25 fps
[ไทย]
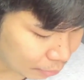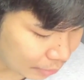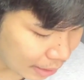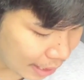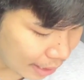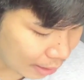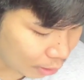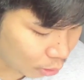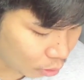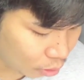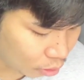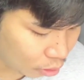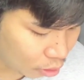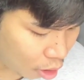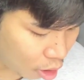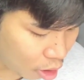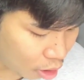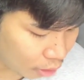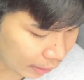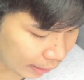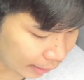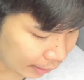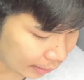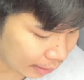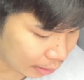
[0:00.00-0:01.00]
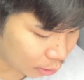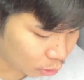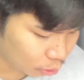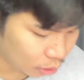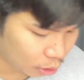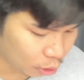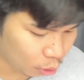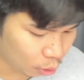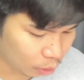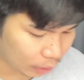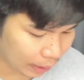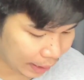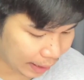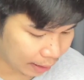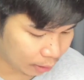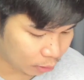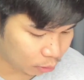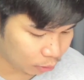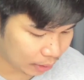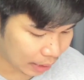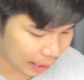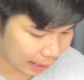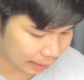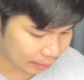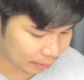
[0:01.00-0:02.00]
รับถ้าลงกล้องเนี่ยถ้าคุณดูเงี้ย
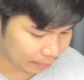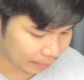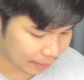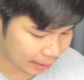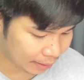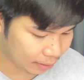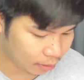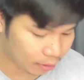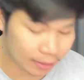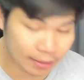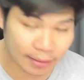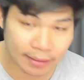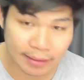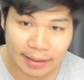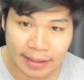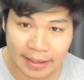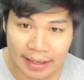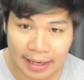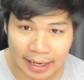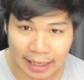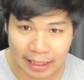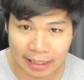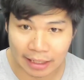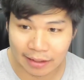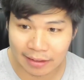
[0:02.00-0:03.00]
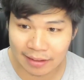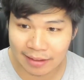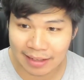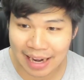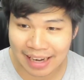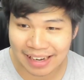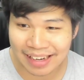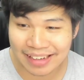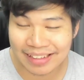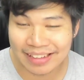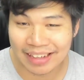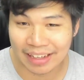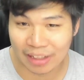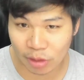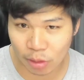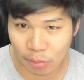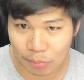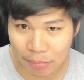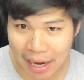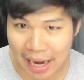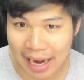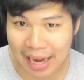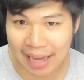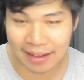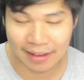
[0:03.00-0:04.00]
คุณอาจจะไม่ค่อยเห็นรายละเอียดขอ
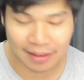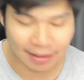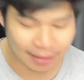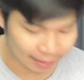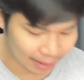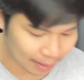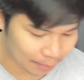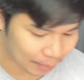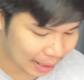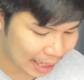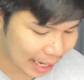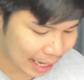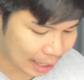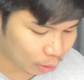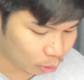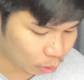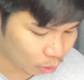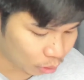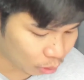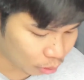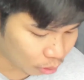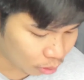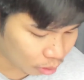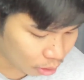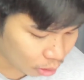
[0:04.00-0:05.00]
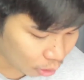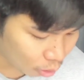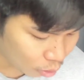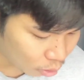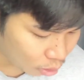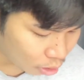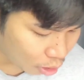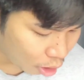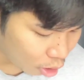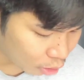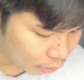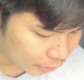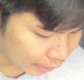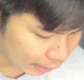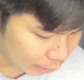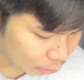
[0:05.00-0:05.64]
งพระแต่เมื่อไหร่คุณลงลงกล้อง